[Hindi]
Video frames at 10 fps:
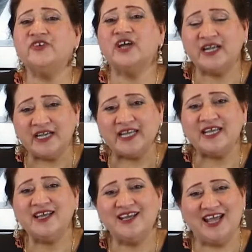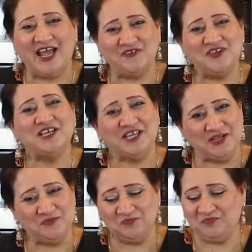ठंडी हैवी
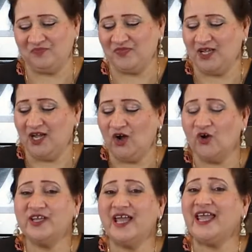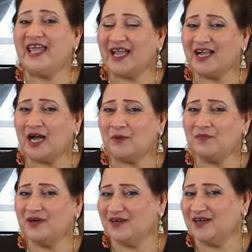क्रीम और ये एक
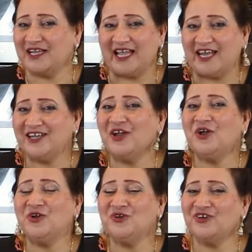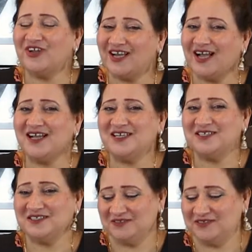कप अगेन न्यूटेला
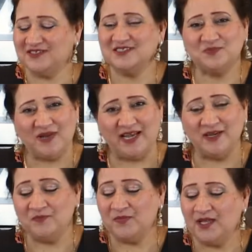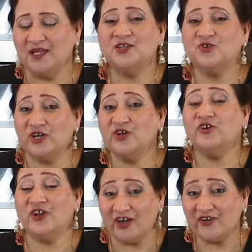स्प्रेड क्योंकि
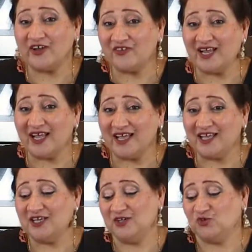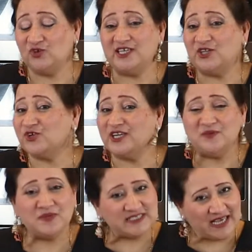न्यूटेला ट्रैफल है तो ये तो
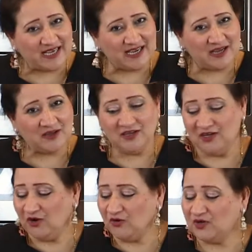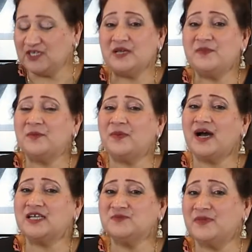क्रीम में जाएगा और ये मेरे
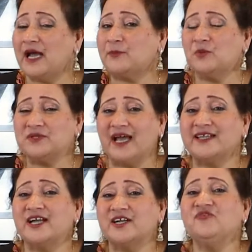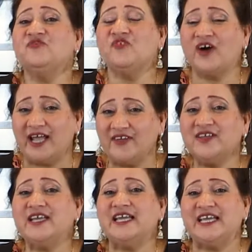पास मैंने आपको बताया था कि फाइव
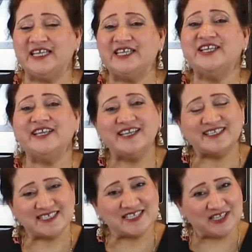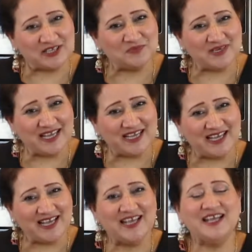इंग्रेडिएंट्स के साथ हम
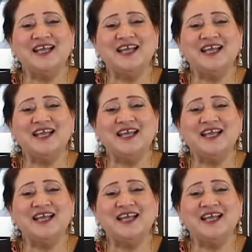बनाएंगे